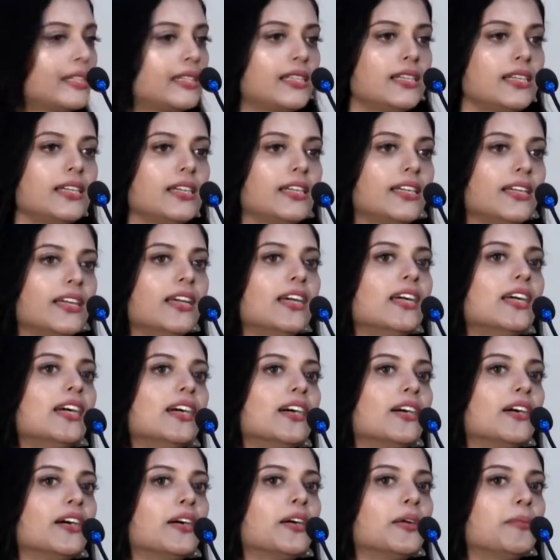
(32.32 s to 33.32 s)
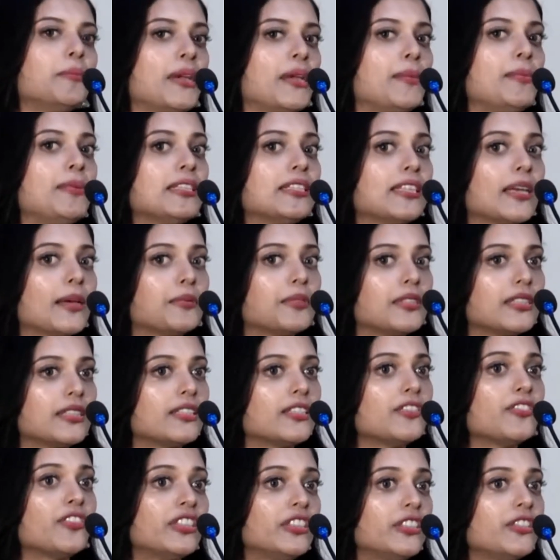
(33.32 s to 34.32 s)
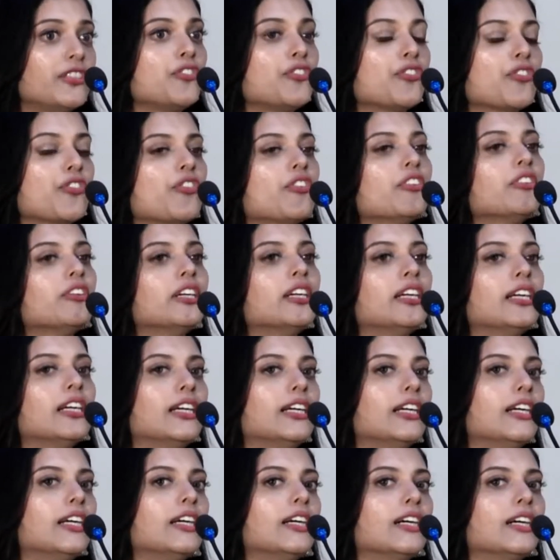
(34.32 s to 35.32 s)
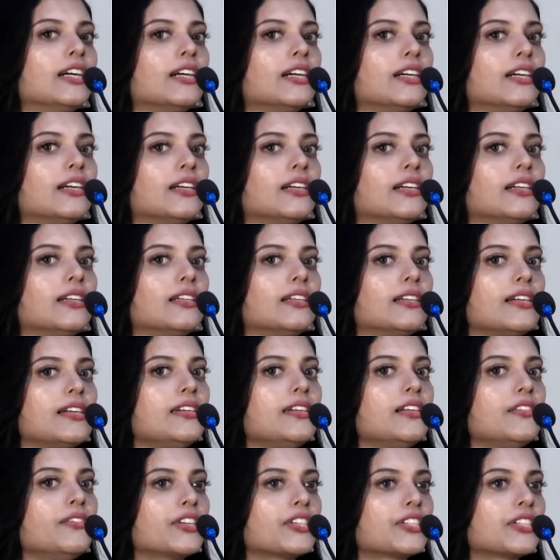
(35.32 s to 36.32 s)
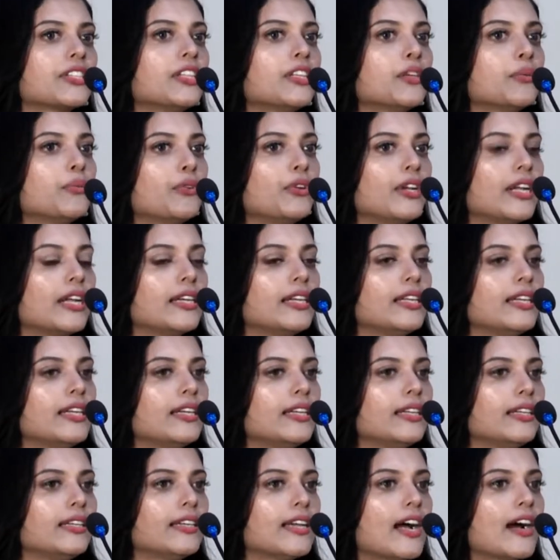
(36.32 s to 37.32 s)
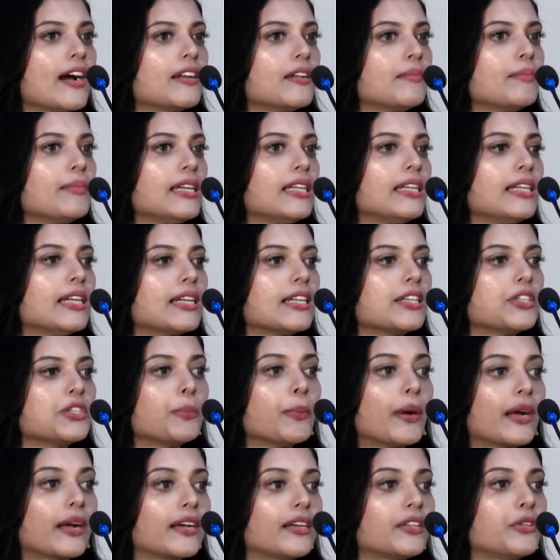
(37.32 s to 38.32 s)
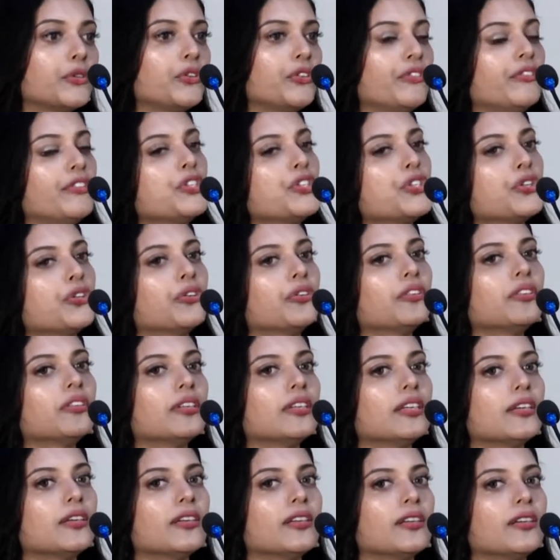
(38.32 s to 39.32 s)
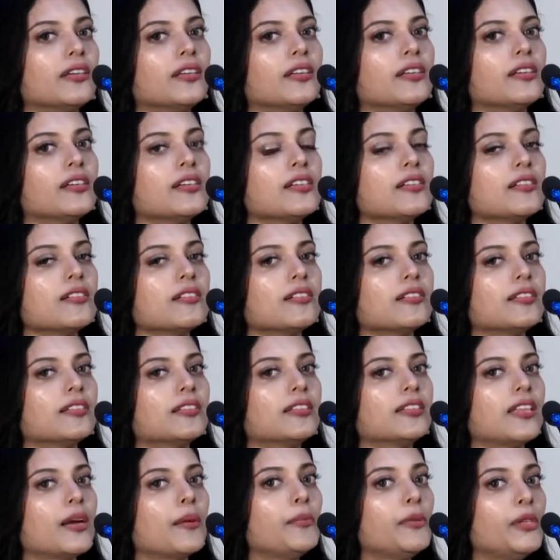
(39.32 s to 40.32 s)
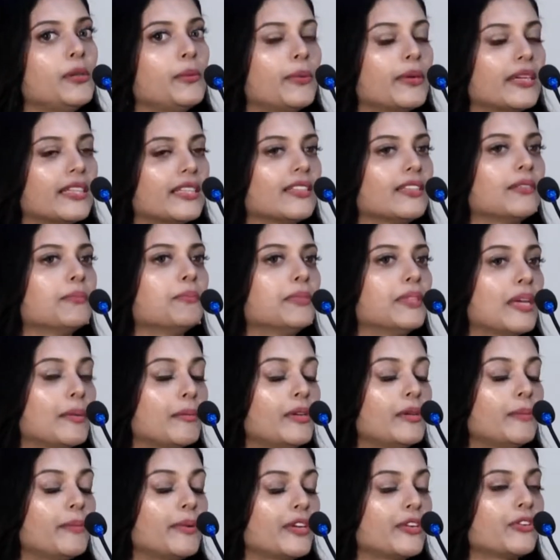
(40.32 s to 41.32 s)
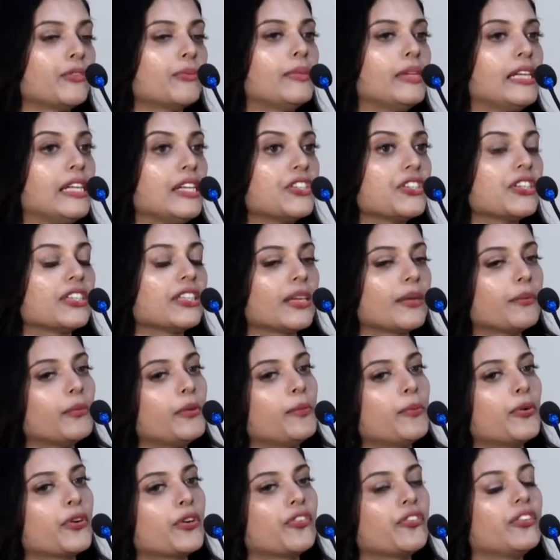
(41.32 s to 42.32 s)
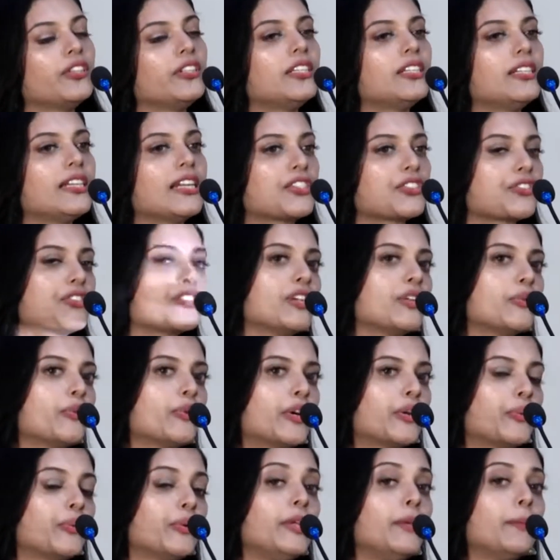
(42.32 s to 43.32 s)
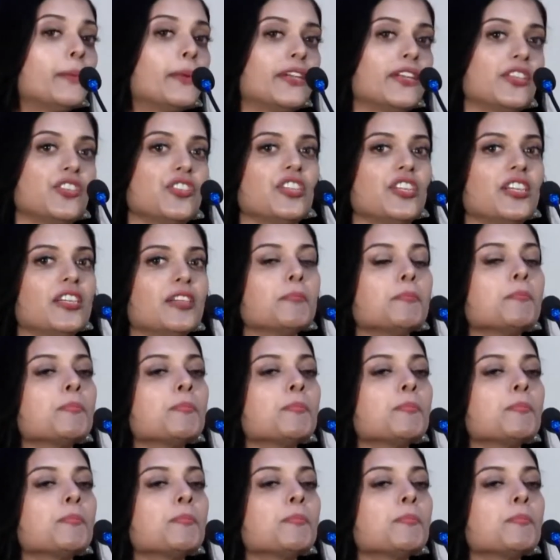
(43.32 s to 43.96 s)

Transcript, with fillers: மாதிரி பேபி ஸ்டெப்ஸ் எடுத்து வந்துட்ருக்கோம் ரெண்டு வருஷத்துக்கு முன்னாடி யாருமே நினச்சி பார்க்காத ஒரு விஷயம் தமிழ் பட தமிழ் படம் மலேசியன் தமிழ் படம் வந்து நேஷ்னல் அவார்ட் வின் பண்ணுச்சு